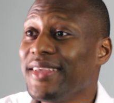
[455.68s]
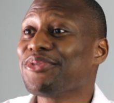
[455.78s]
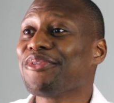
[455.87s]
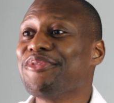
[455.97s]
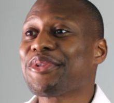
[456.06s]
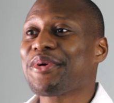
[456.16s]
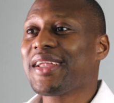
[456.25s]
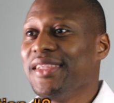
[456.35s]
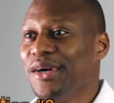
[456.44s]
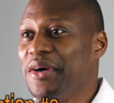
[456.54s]
mais sur votre
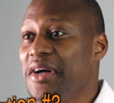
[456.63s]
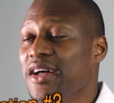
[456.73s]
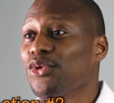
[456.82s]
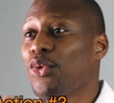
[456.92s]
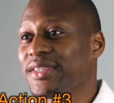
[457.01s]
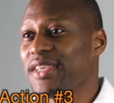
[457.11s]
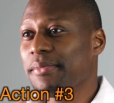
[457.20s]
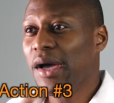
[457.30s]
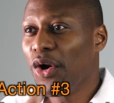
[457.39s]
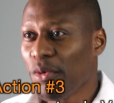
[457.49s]
client.
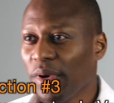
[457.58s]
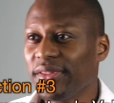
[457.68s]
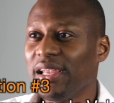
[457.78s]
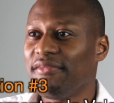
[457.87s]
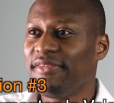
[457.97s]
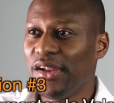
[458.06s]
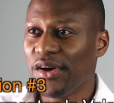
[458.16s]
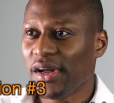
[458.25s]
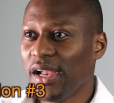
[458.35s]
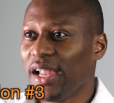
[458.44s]
Troisième, augmenter la
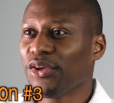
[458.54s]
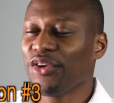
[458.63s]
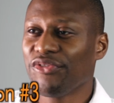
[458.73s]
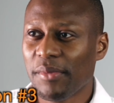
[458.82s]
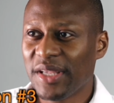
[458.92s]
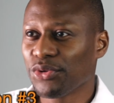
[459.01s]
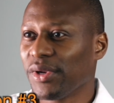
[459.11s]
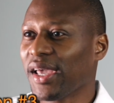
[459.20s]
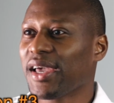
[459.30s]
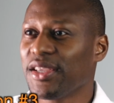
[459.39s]
valeur, la transformation,
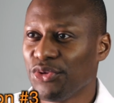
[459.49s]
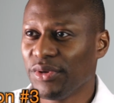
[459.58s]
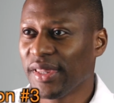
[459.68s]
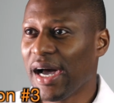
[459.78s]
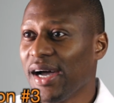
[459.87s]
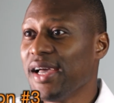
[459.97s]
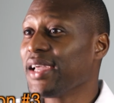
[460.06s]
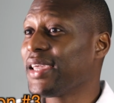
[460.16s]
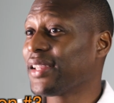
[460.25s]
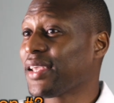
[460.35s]
les résultats.
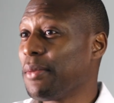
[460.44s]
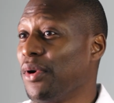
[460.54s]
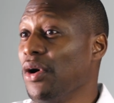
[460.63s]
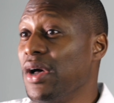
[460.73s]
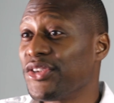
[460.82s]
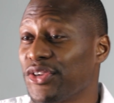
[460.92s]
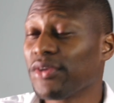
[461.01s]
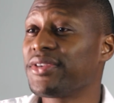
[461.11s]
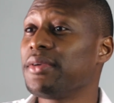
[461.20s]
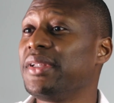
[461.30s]
Quatrièmement,
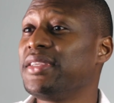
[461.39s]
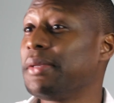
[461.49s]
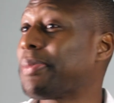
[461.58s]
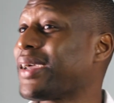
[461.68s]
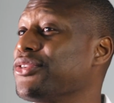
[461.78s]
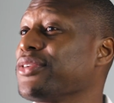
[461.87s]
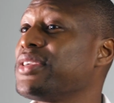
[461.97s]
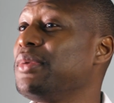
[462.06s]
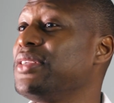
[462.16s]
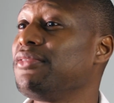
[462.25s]
sensibiliser,
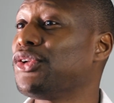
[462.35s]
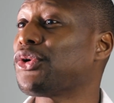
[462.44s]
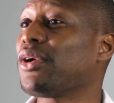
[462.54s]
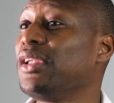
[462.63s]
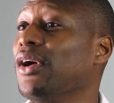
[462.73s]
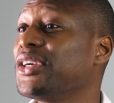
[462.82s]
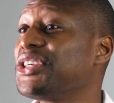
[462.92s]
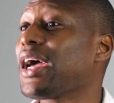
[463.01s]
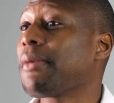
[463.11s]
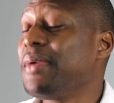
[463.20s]
présensibiliser votre client à
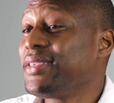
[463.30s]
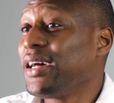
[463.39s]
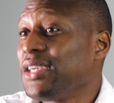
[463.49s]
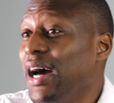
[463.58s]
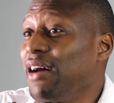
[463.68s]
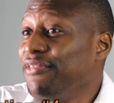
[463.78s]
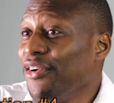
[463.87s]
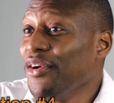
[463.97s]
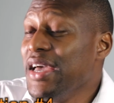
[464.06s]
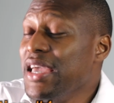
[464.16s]
chaque message
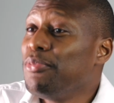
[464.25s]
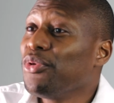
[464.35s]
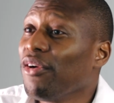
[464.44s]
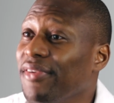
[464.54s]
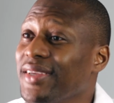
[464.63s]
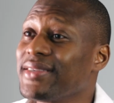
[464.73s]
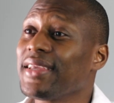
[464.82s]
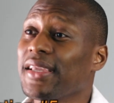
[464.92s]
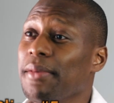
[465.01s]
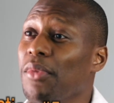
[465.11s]
avant. Et puis enfin,
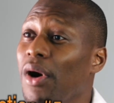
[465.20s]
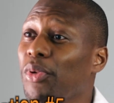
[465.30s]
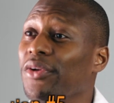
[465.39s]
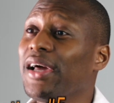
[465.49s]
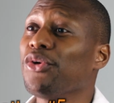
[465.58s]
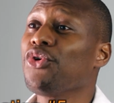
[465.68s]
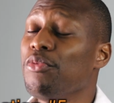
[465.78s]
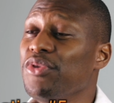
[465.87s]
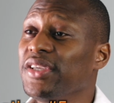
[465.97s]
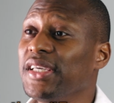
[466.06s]
cinquièmement, apprenez à le
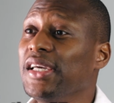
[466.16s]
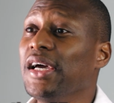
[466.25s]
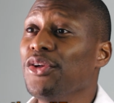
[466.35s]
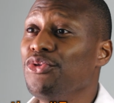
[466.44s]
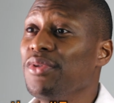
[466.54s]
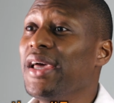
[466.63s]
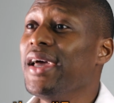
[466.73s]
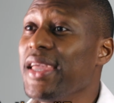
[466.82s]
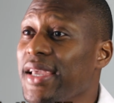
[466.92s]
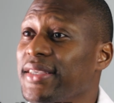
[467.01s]
communiquer d'une
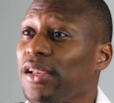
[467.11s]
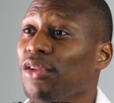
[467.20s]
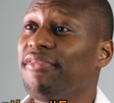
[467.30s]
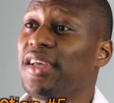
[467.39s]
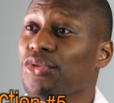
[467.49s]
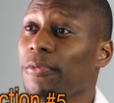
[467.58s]
excellente façon.